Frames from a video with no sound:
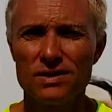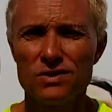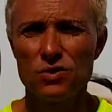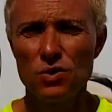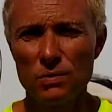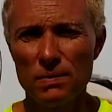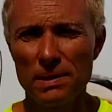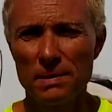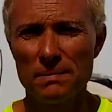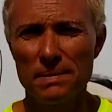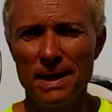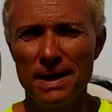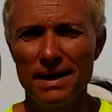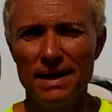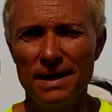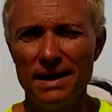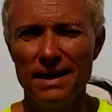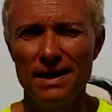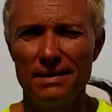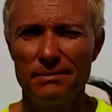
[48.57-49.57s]

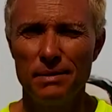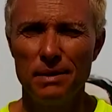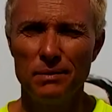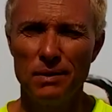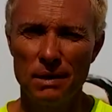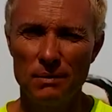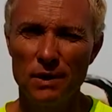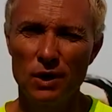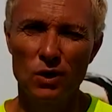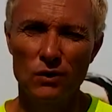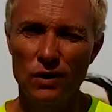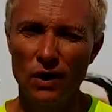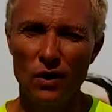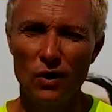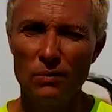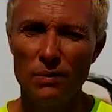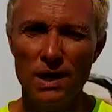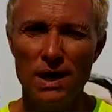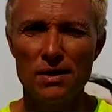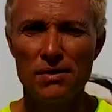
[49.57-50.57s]
Superman, proprio la manovra
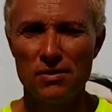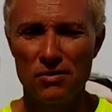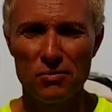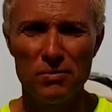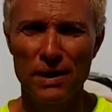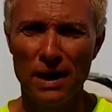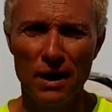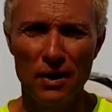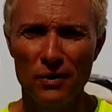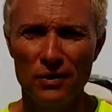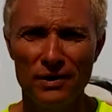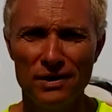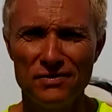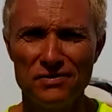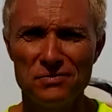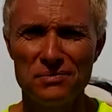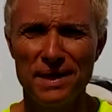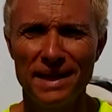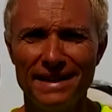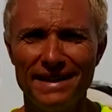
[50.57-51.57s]
come il supereroe dei
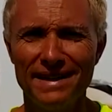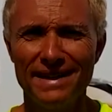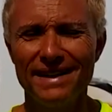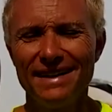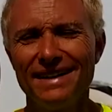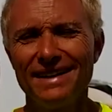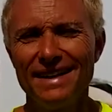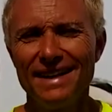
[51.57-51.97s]
fumetti